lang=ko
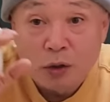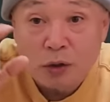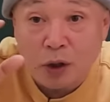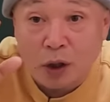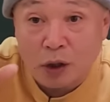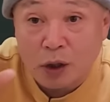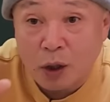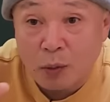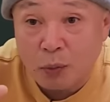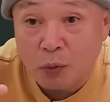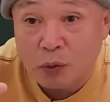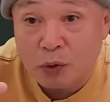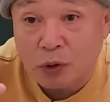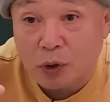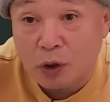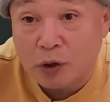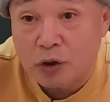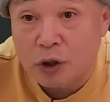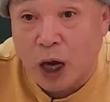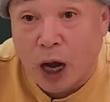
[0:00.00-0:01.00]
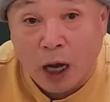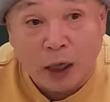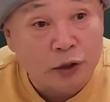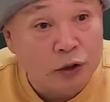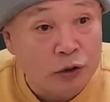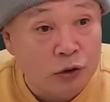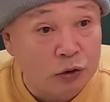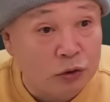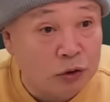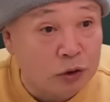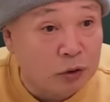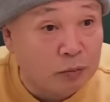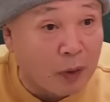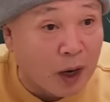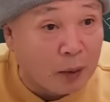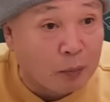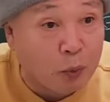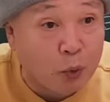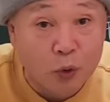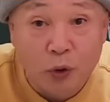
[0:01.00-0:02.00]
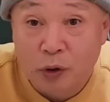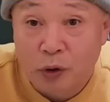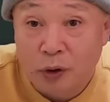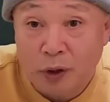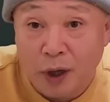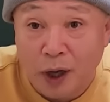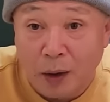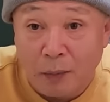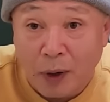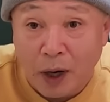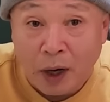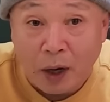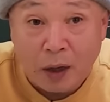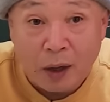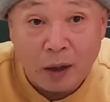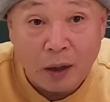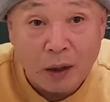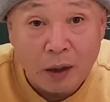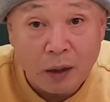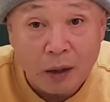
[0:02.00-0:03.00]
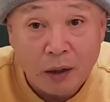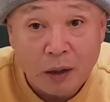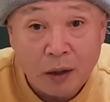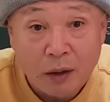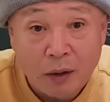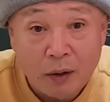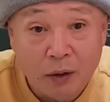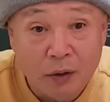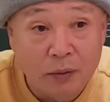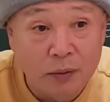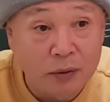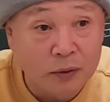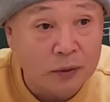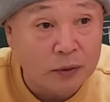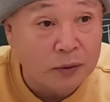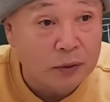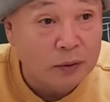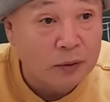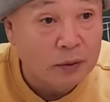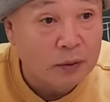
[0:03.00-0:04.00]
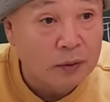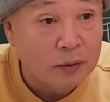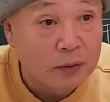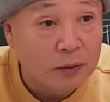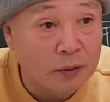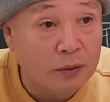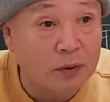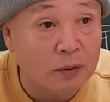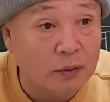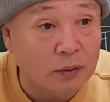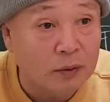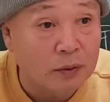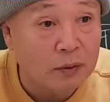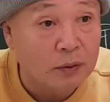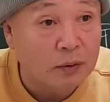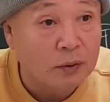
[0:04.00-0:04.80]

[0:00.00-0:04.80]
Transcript: 딱 해보니까 이게 아닌 것들이 막 보이는 거야, 막. 여러분. 어.